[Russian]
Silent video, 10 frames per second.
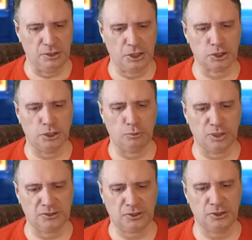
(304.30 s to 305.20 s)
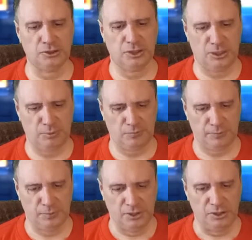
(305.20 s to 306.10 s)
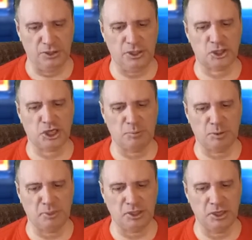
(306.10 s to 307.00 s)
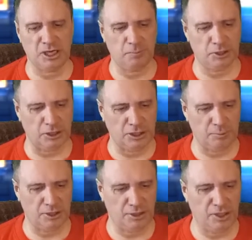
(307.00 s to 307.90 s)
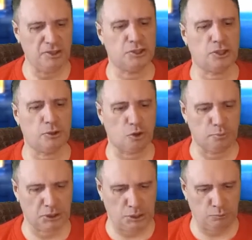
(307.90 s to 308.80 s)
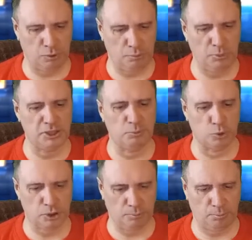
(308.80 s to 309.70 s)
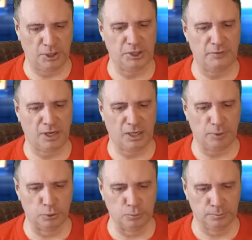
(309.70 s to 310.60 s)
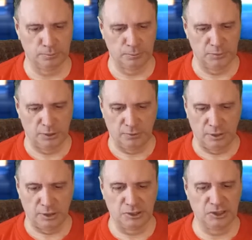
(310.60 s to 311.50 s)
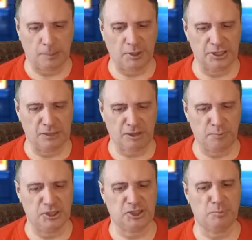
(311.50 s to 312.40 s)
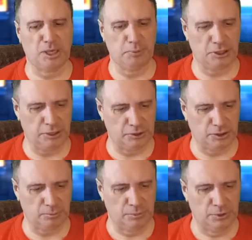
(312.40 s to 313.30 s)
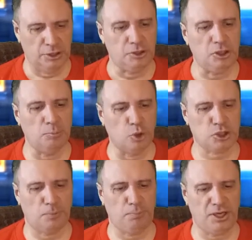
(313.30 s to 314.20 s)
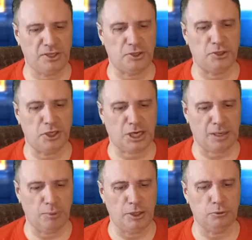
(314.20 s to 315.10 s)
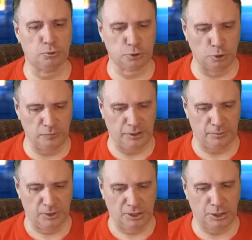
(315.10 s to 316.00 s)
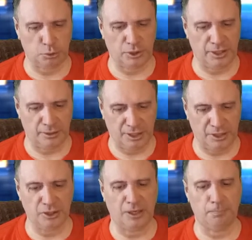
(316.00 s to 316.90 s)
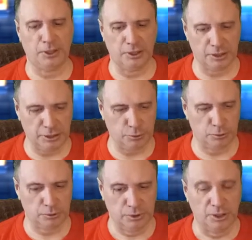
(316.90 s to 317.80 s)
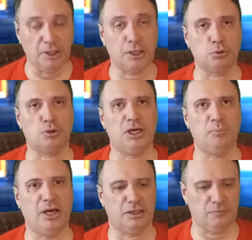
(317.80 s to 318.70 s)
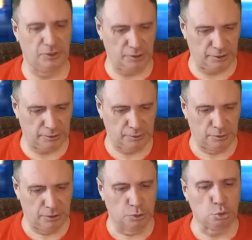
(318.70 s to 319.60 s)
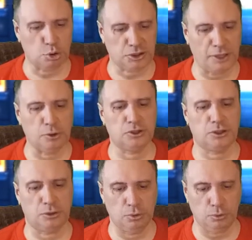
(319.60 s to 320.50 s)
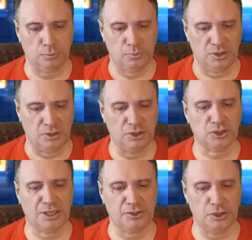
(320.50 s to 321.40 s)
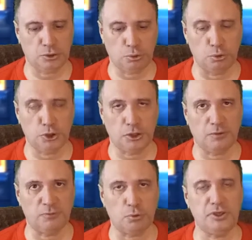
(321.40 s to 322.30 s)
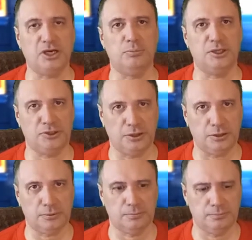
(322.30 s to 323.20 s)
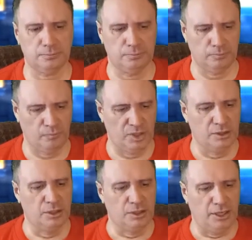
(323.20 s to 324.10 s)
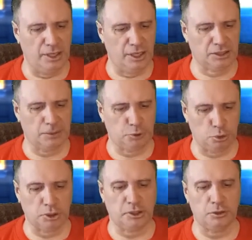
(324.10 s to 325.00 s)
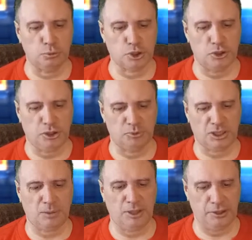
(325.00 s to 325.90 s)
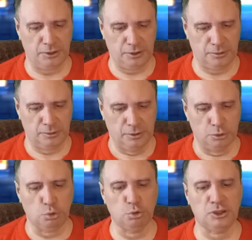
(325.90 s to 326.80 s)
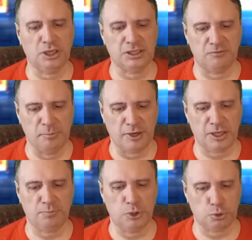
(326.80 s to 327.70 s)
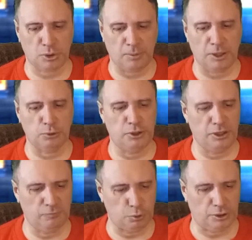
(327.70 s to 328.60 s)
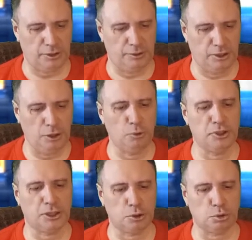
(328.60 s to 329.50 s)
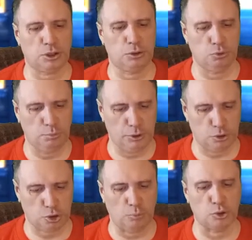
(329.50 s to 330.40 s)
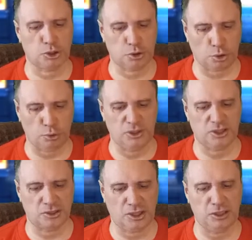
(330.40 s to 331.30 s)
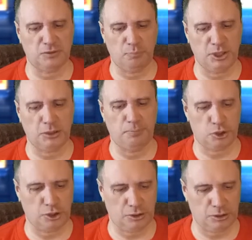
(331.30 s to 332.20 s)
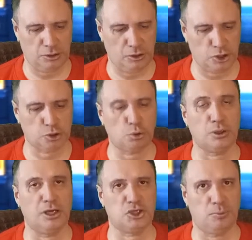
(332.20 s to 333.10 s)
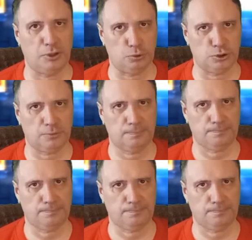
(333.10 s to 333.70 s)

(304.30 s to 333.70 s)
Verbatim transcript: Ежели у нас нет займов, ежели мы бедны капиталами, и если, кроме того, мы не можем пойти к кабалу, к западноевропейским капиталистам, не можем принять тех кабальных условий, которые они нам предлагают, и которые мы отвергли, то остается одно – искать источников в других областях. Это все-таки лучше, чем закабаление. Тут надо выбирать между кабалой и водкой. И люди, которые думают, что можно строить социализм в белых перчатках, жестоко ошибаются.